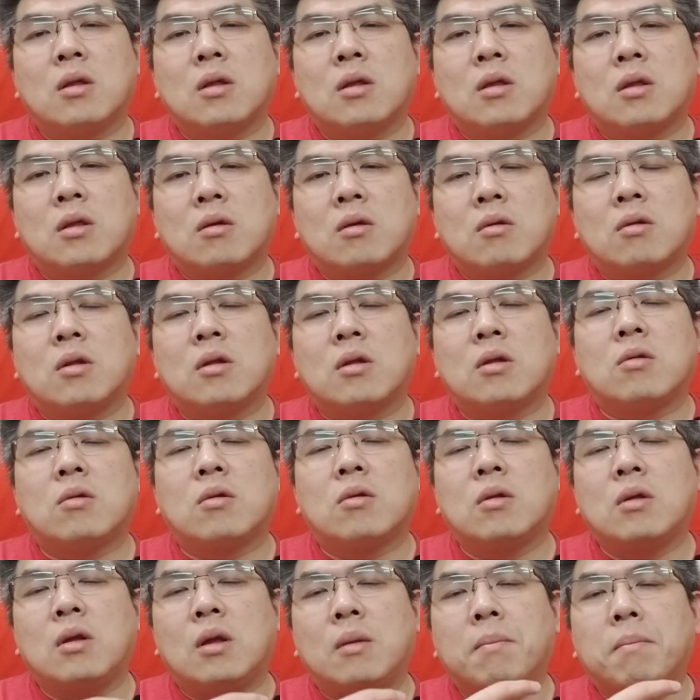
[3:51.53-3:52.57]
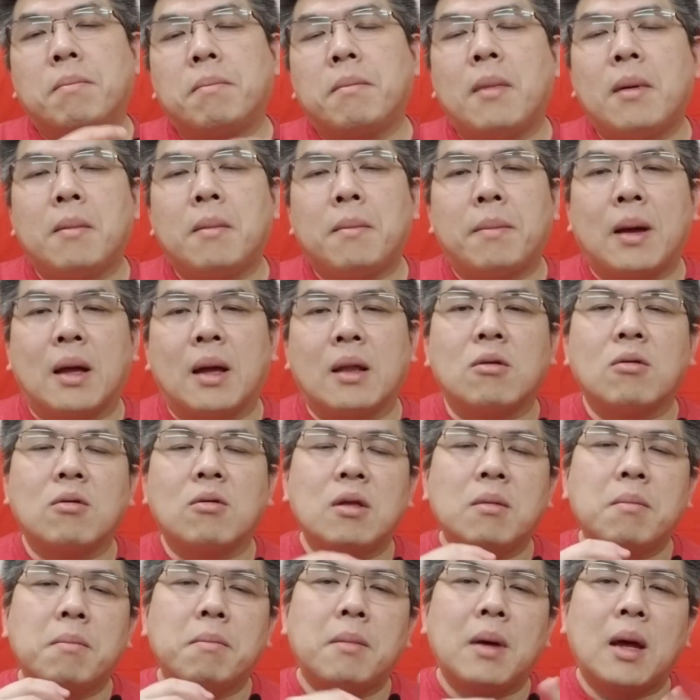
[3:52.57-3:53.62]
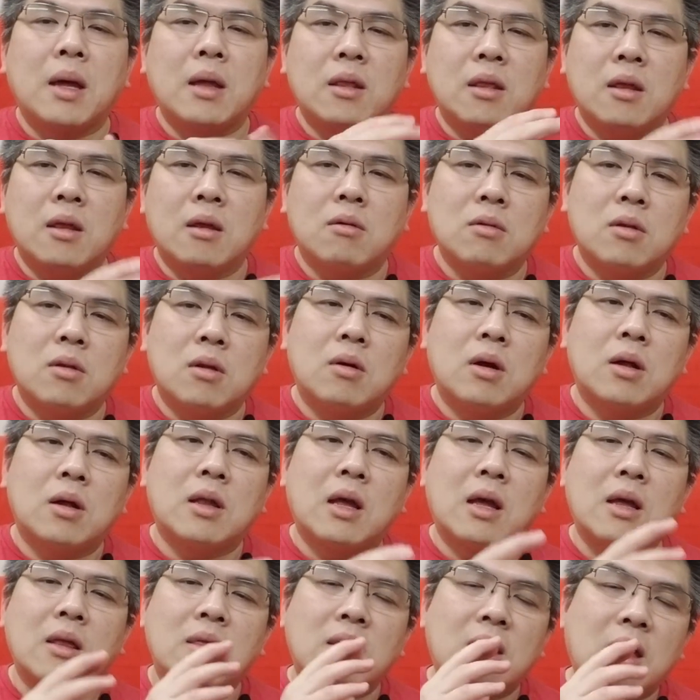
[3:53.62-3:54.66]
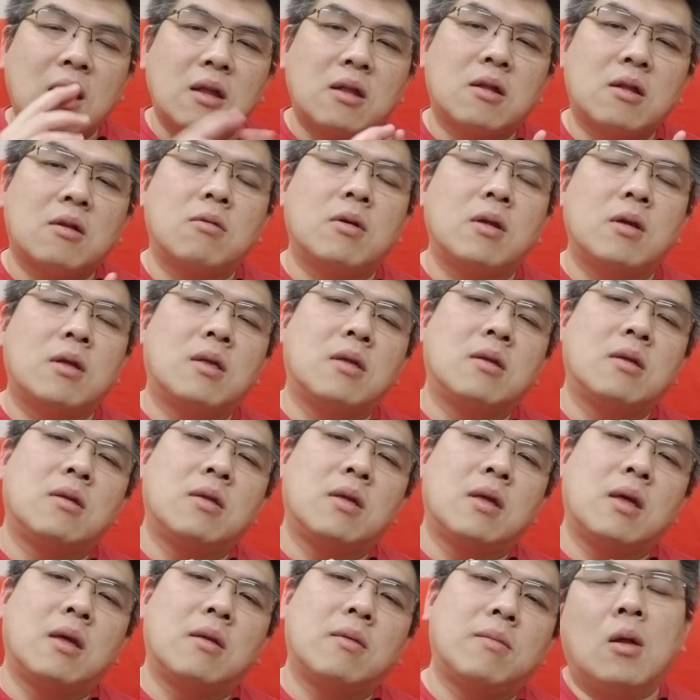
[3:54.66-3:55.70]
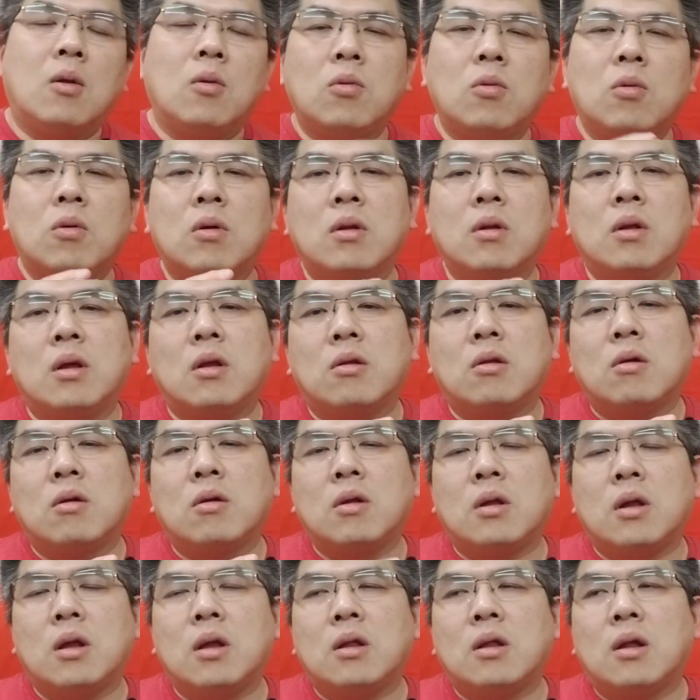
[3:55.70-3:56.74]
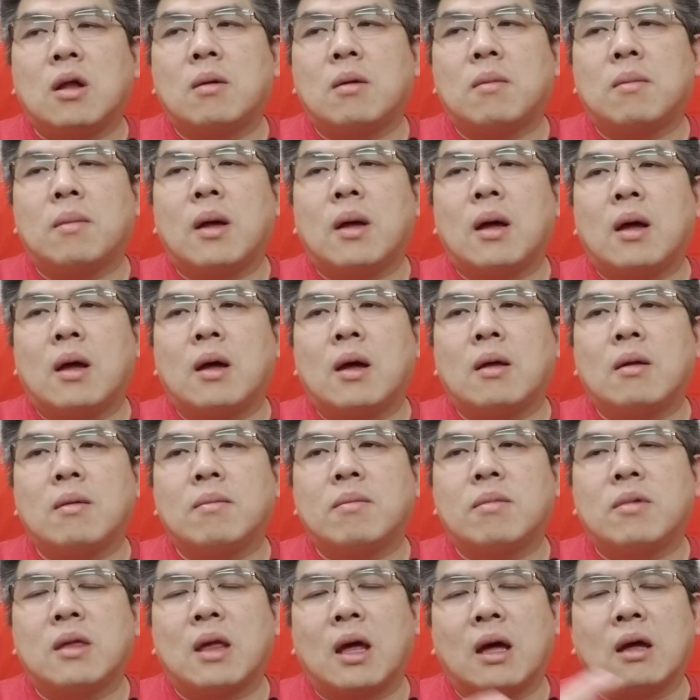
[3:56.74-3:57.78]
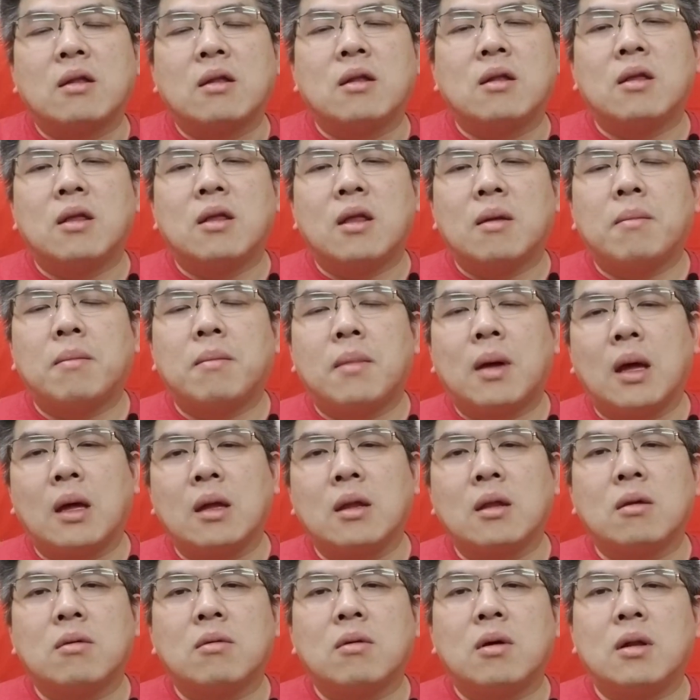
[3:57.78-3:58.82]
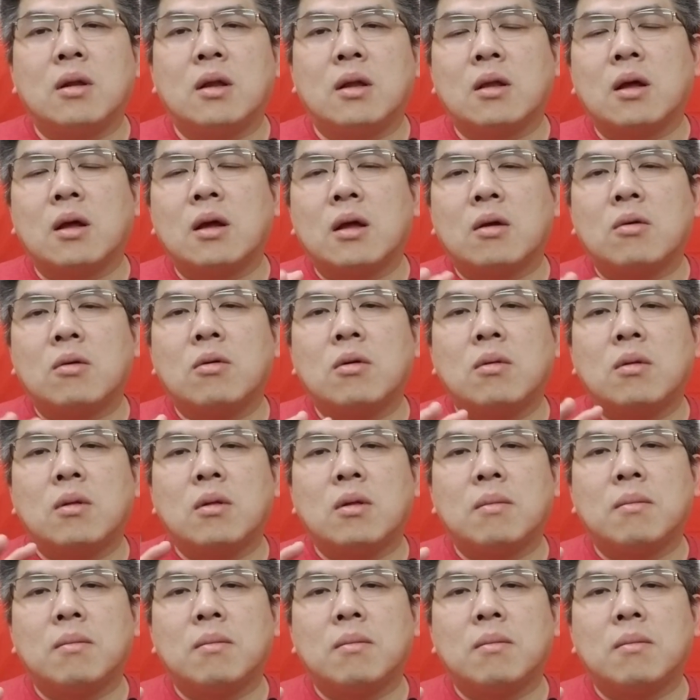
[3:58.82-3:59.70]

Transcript: 就是说，你把东西卖掉的话，他再收一次钱。如果你说你想啊、呃、长时间买的话，你当然会